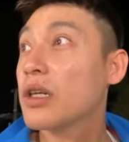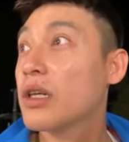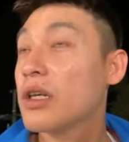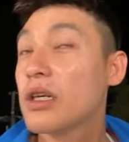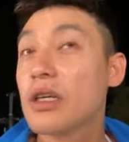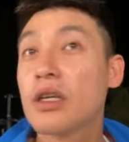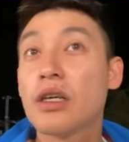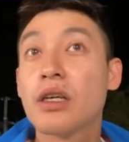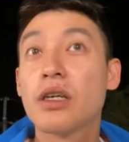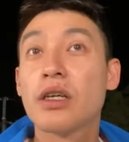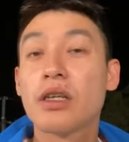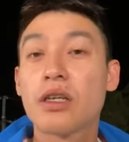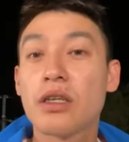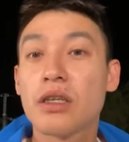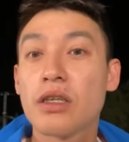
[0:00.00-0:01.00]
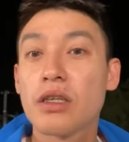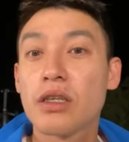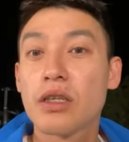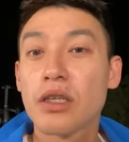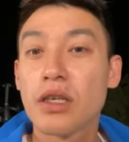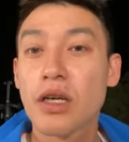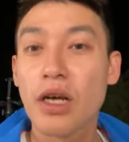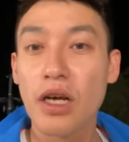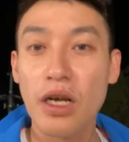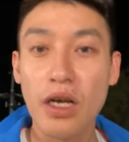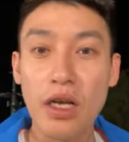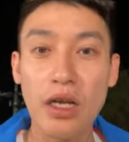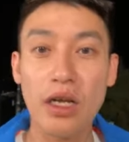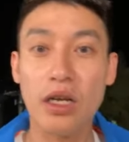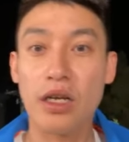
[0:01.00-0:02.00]
可能，是那个吧。
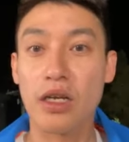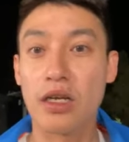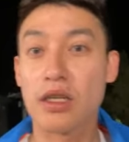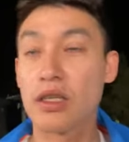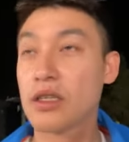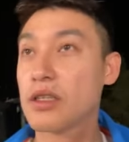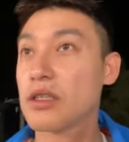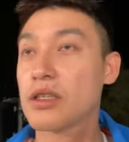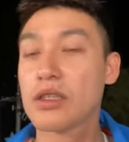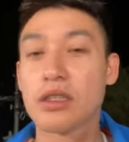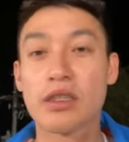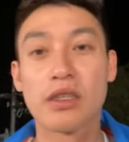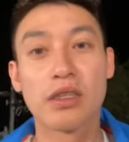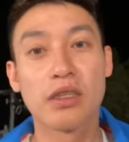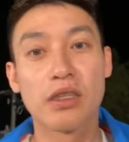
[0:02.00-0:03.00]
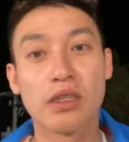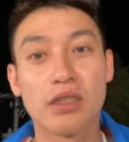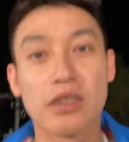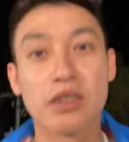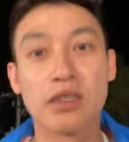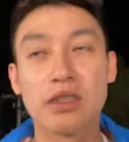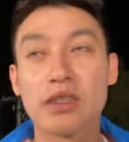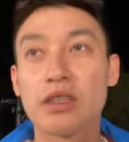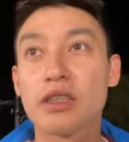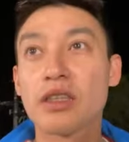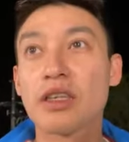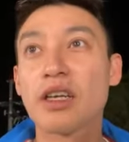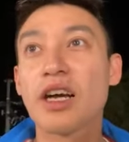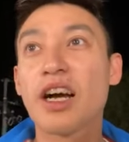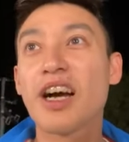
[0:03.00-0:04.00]
啊？雾隆
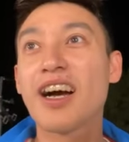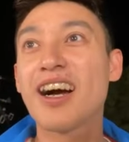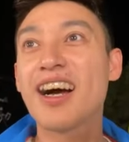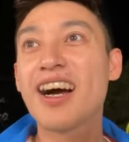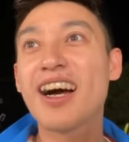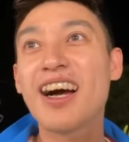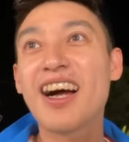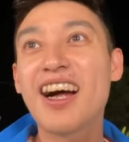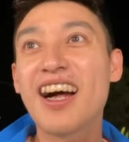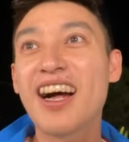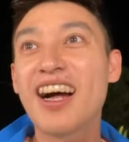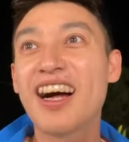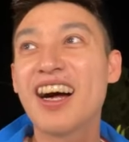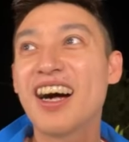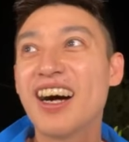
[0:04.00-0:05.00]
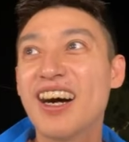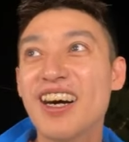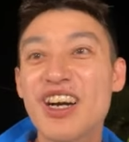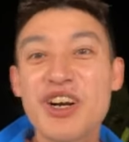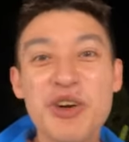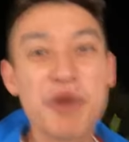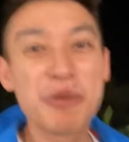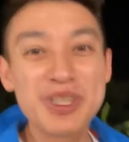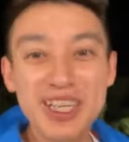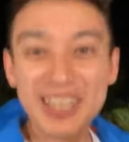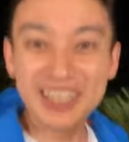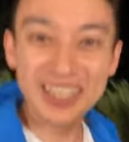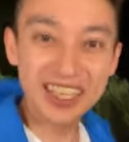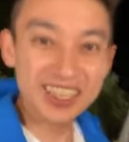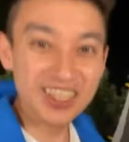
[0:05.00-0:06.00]
啊，我们这
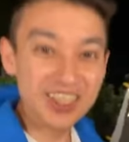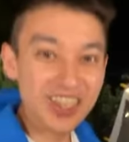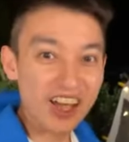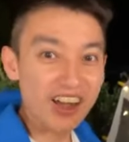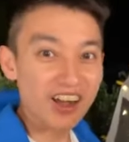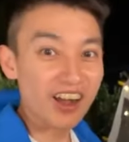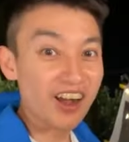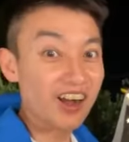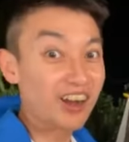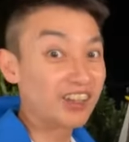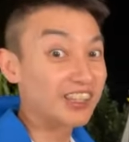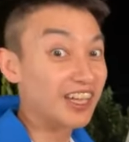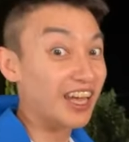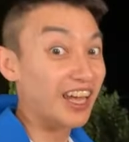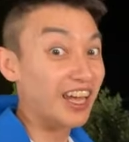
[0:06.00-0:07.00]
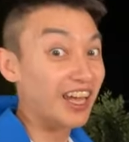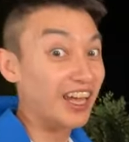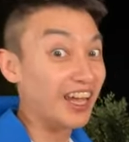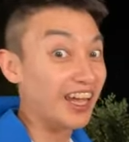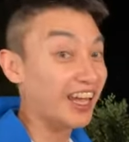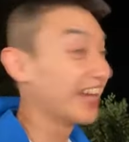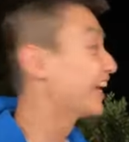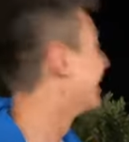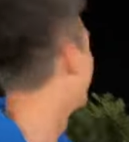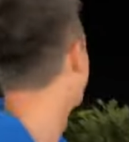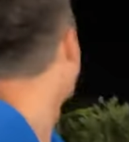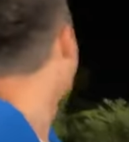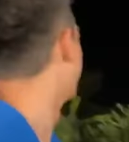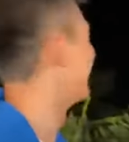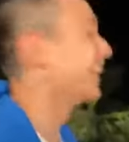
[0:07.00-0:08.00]
里天气超好的
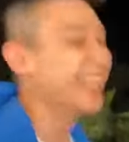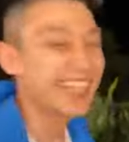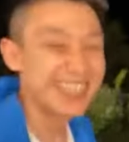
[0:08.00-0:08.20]
哎，